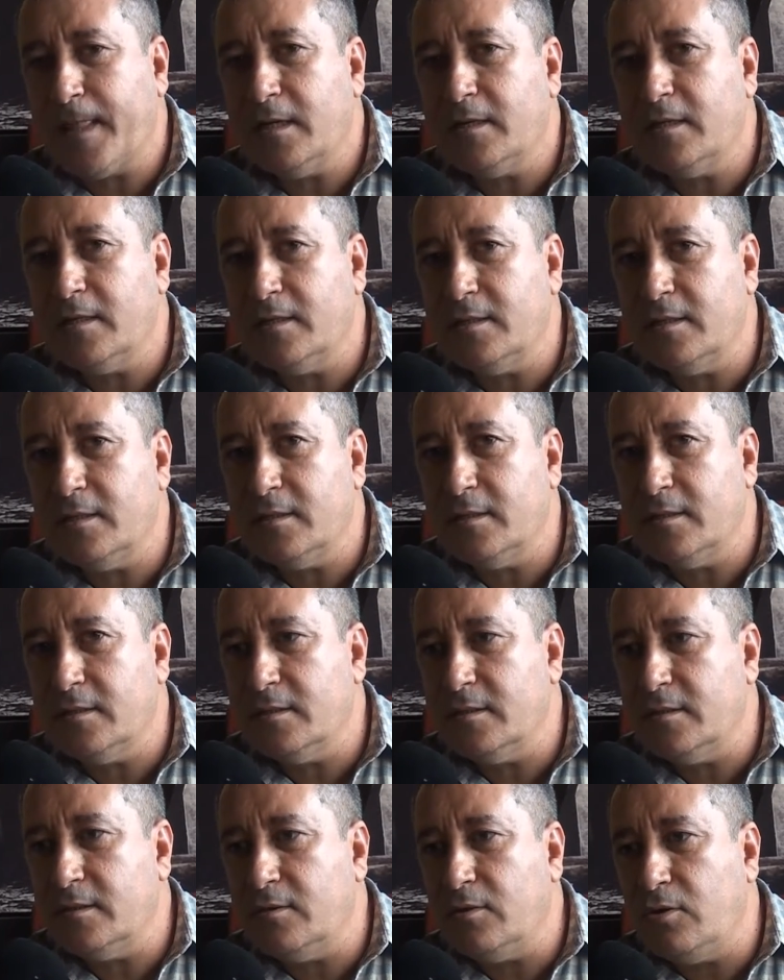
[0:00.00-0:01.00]

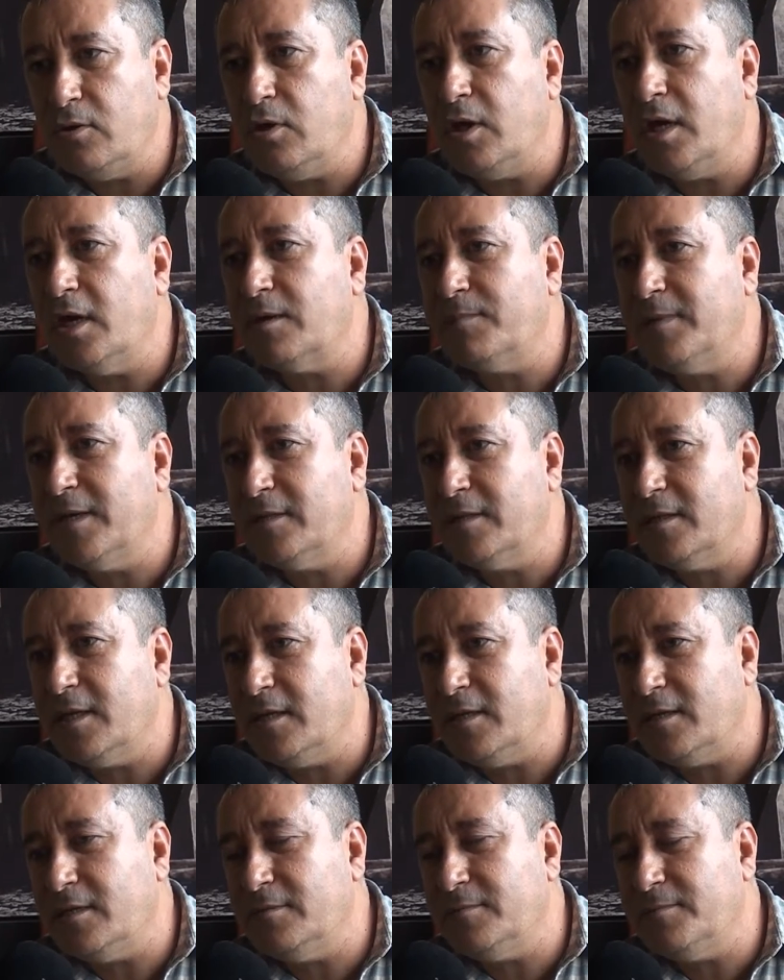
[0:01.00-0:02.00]
E, o
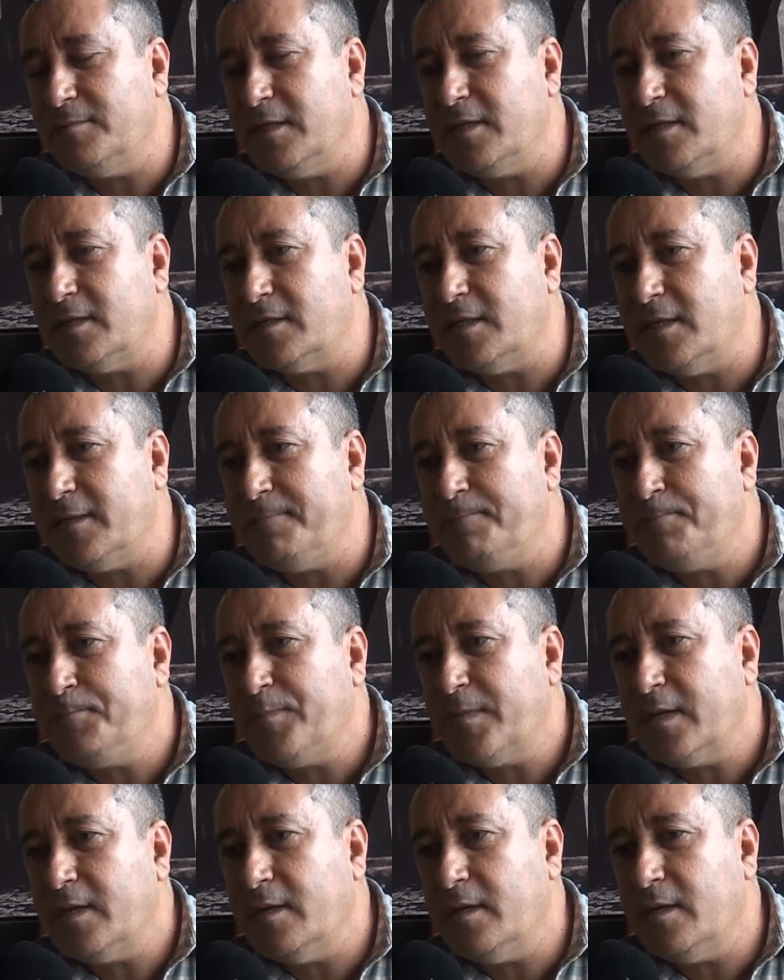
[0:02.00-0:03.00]
harmanla birlikte
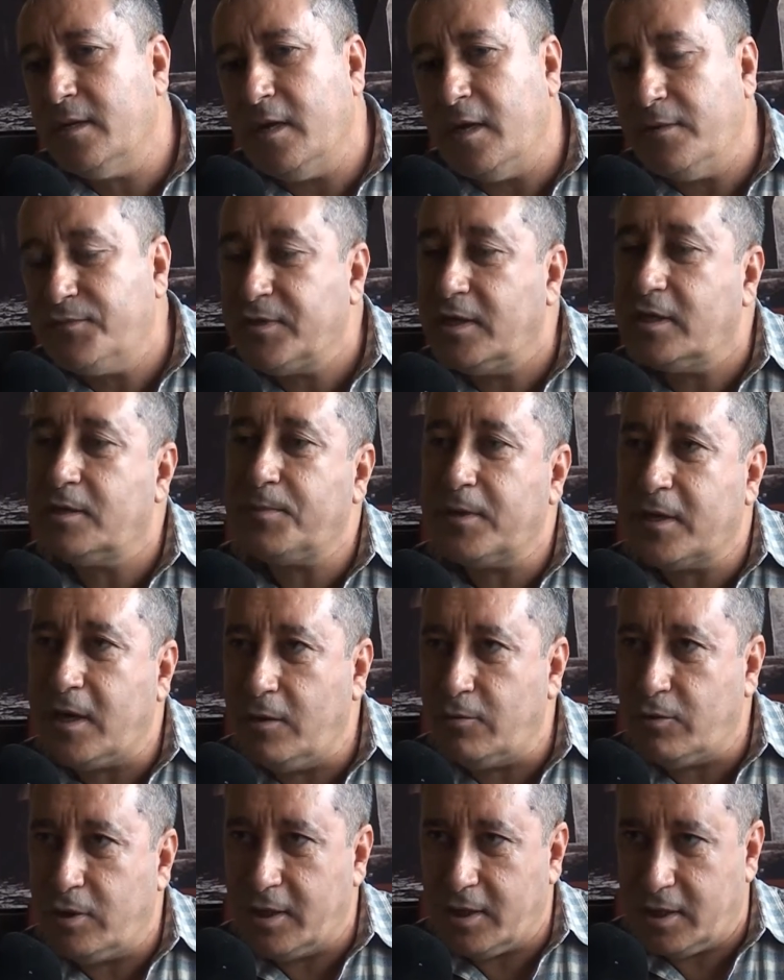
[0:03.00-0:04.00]
e, haftalık bir
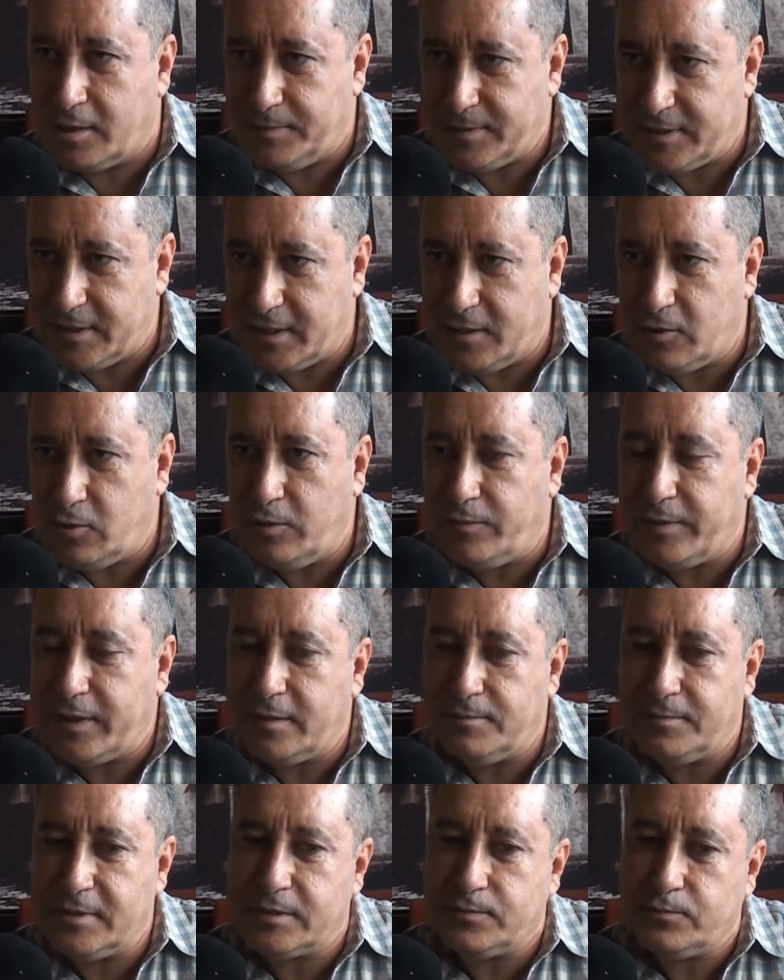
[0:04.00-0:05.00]
kavrularak bize geliyor
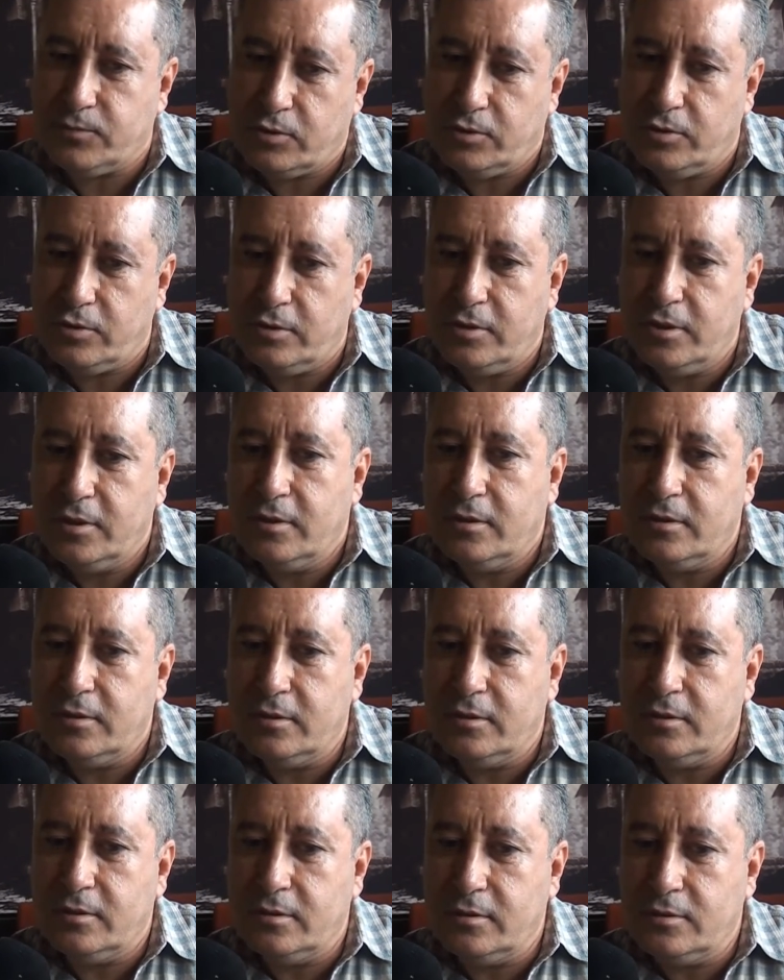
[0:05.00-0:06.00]
ve biz bunu
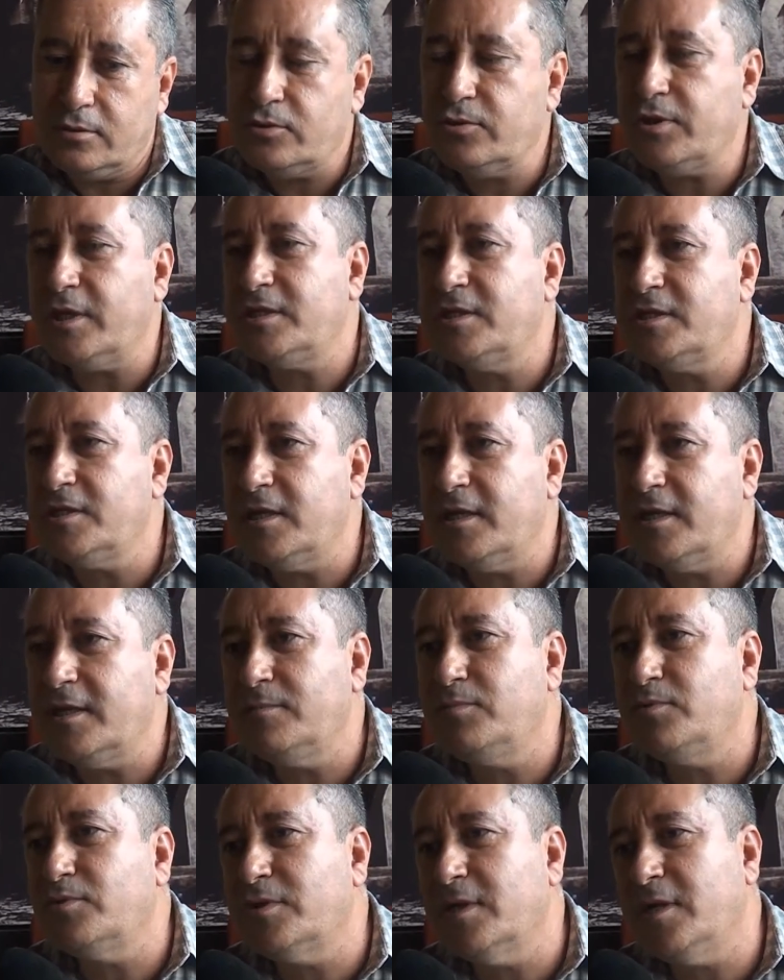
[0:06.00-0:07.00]
e,
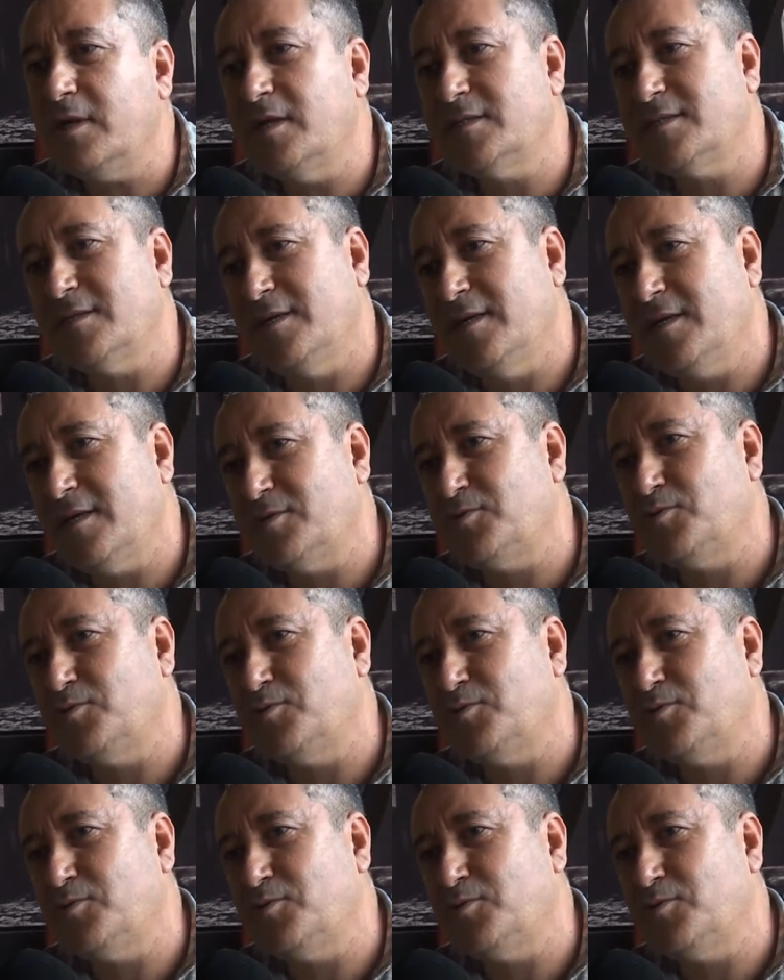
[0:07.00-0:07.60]
tüketicilere burada hazırlayarak